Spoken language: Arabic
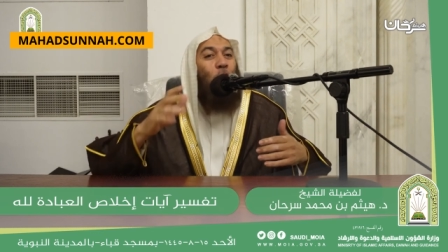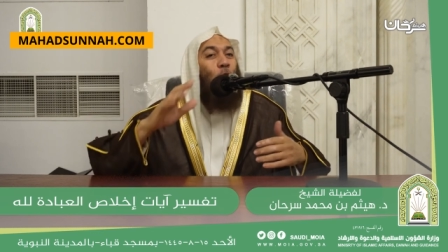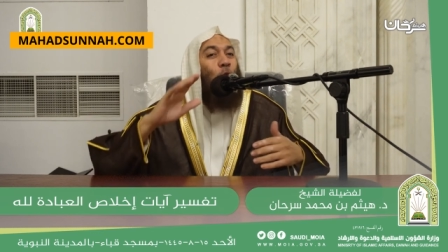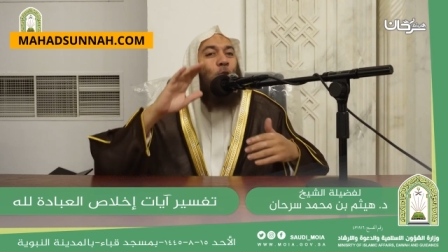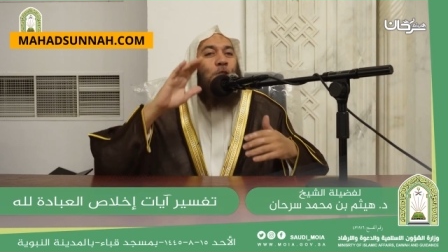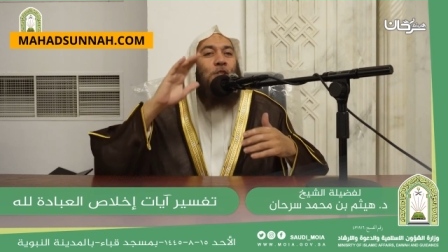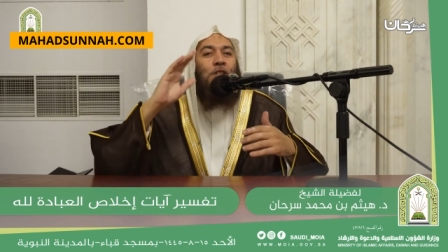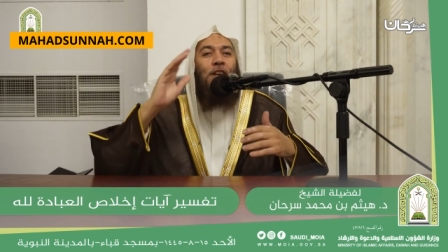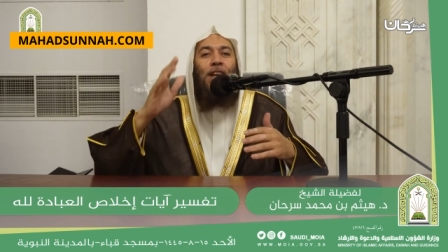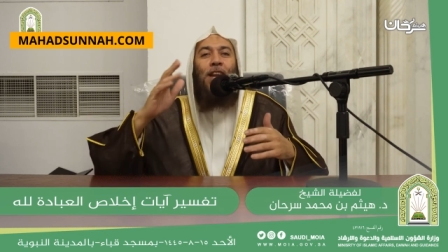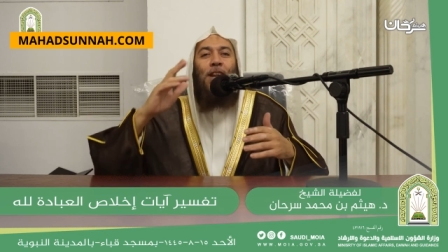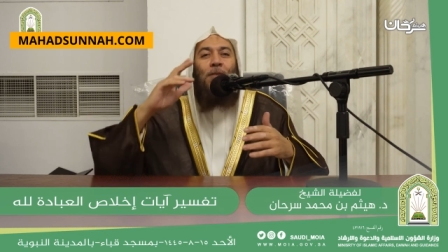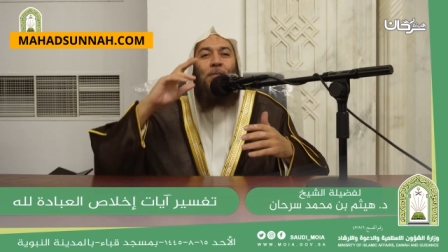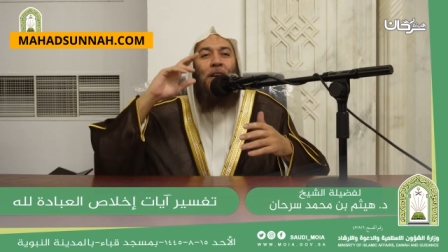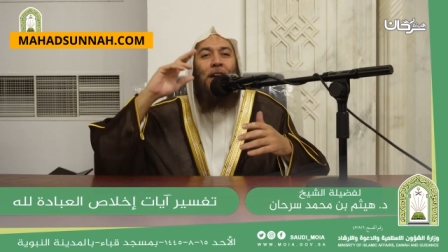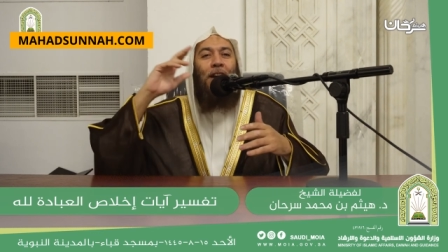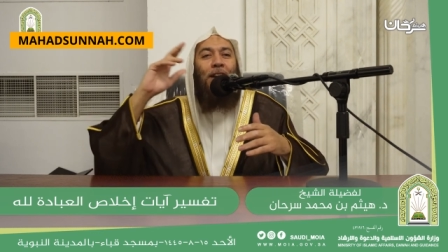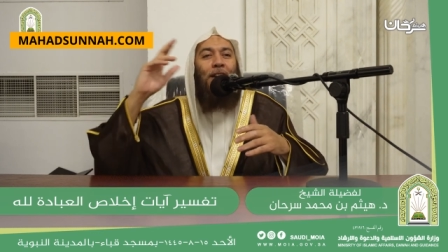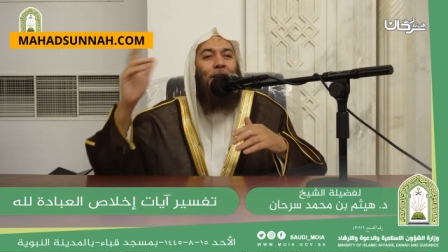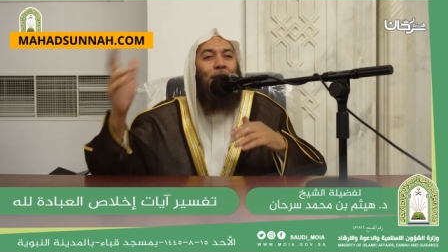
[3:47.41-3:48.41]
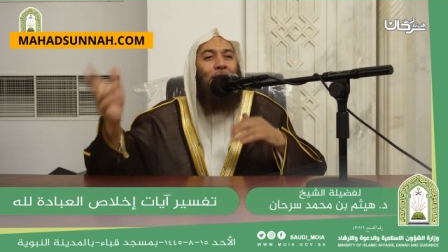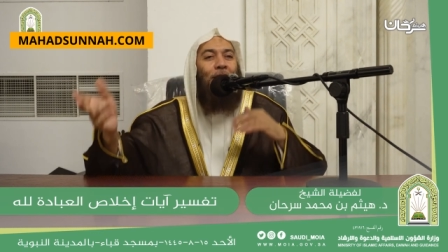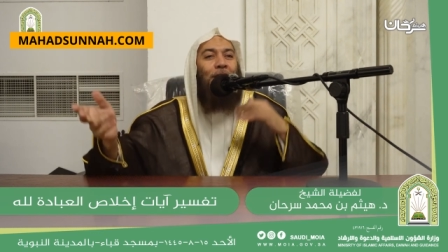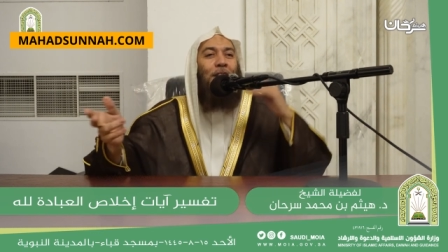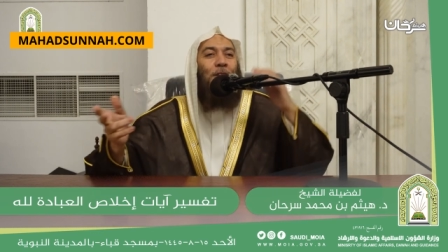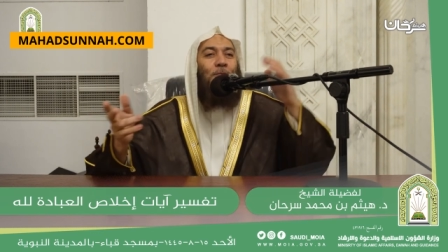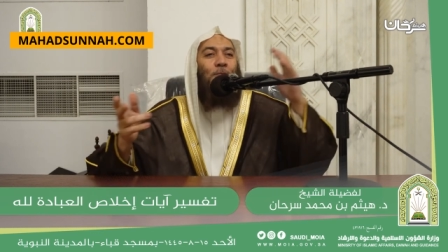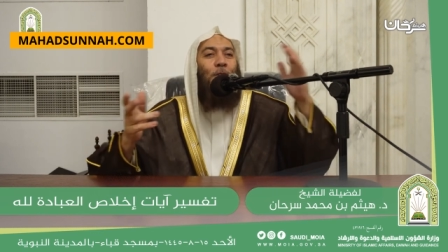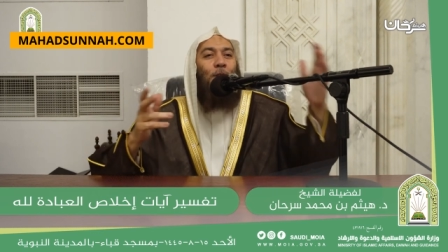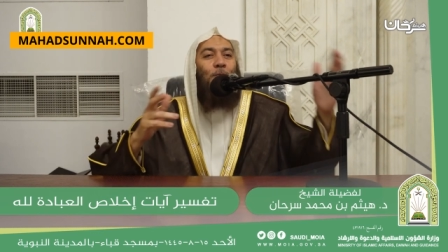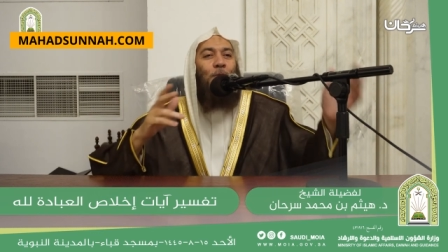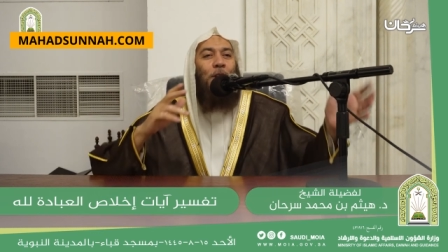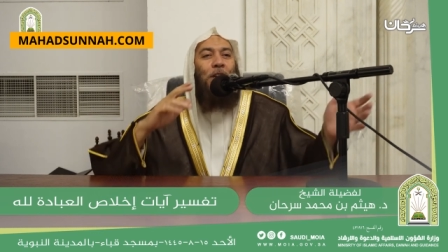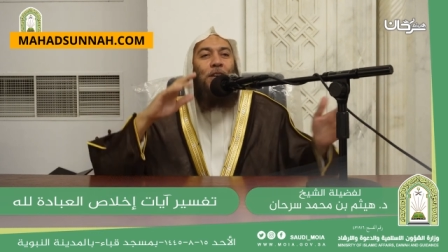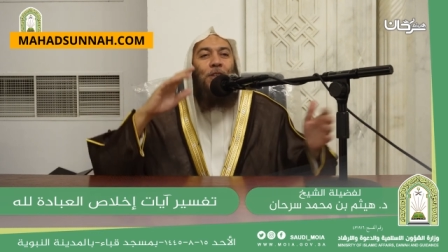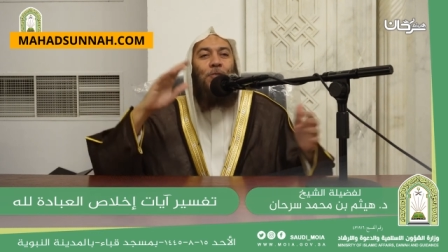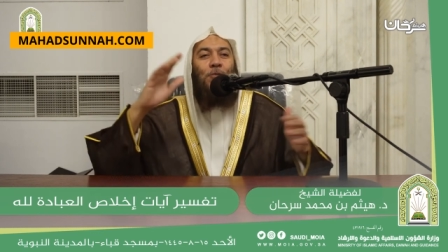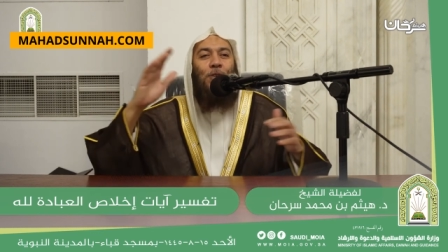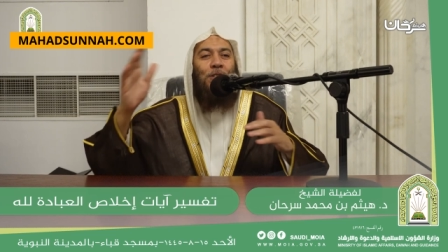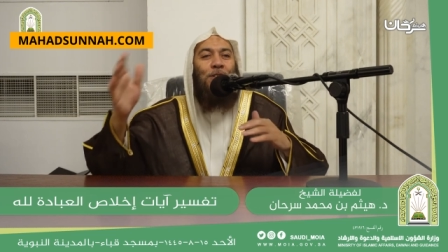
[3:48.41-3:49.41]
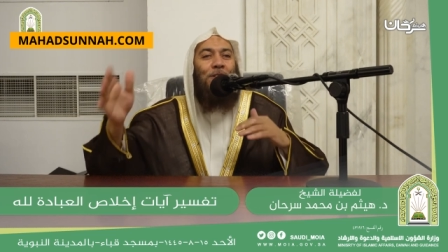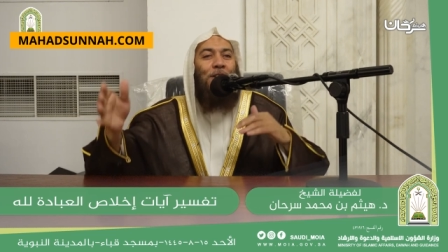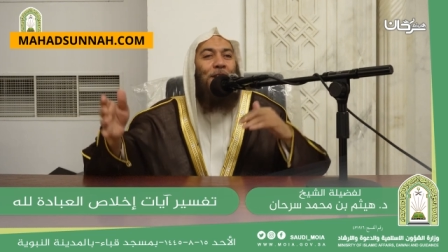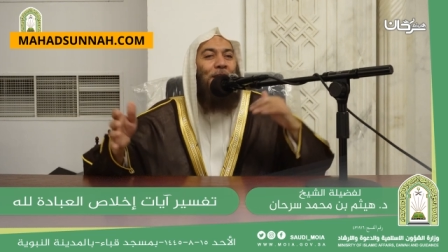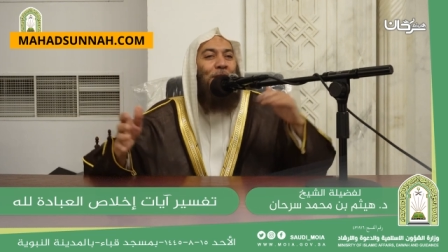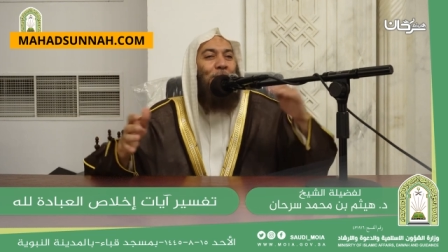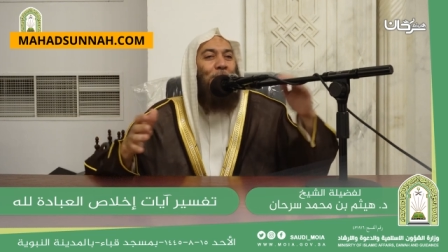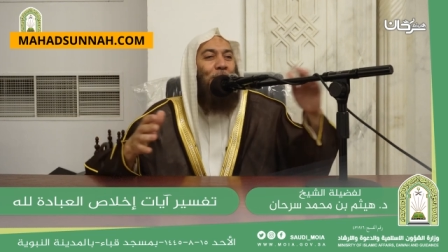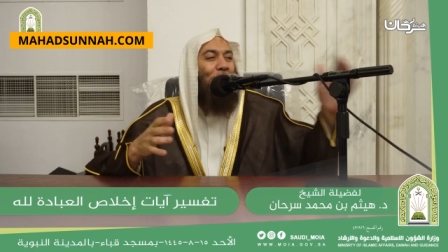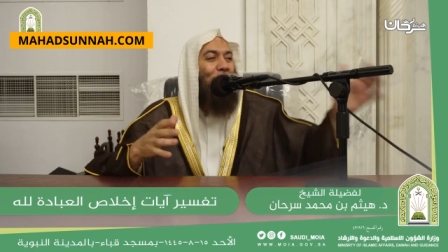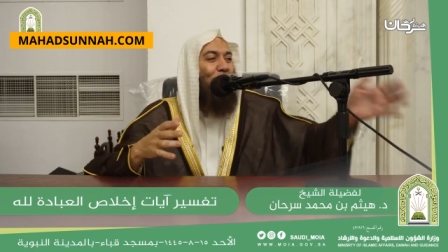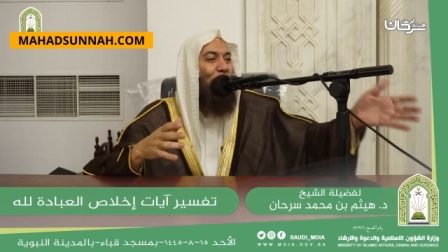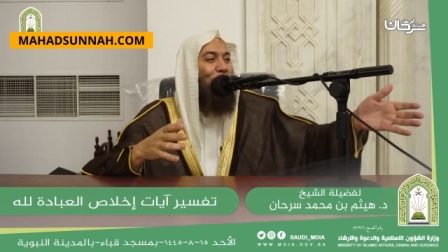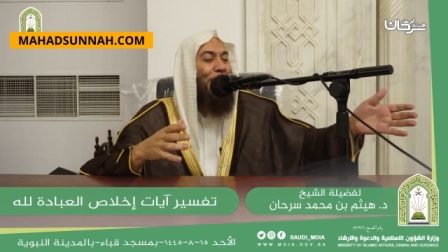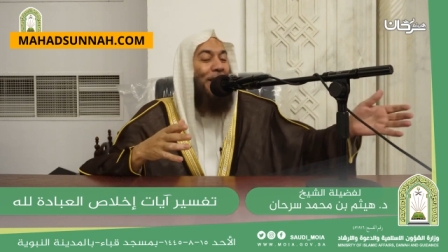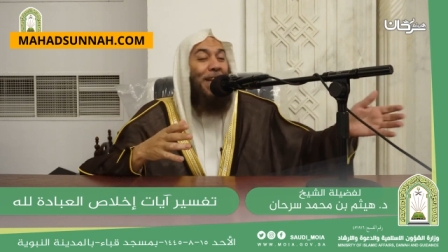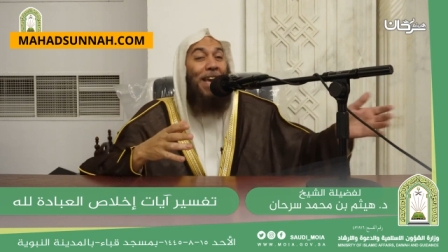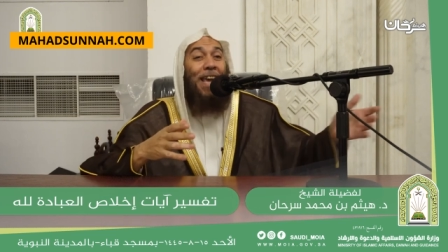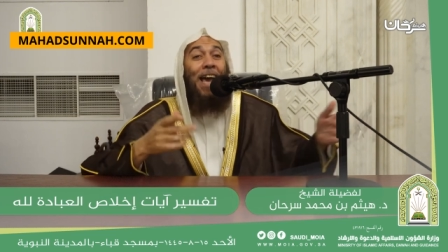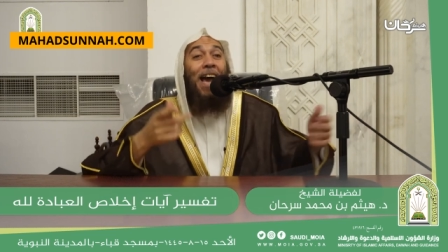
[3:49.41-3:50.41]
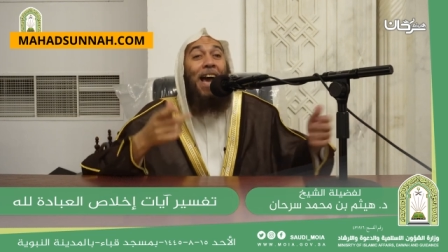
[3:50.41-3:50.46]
وسلمي على القريب والبعيد والصغير والكبير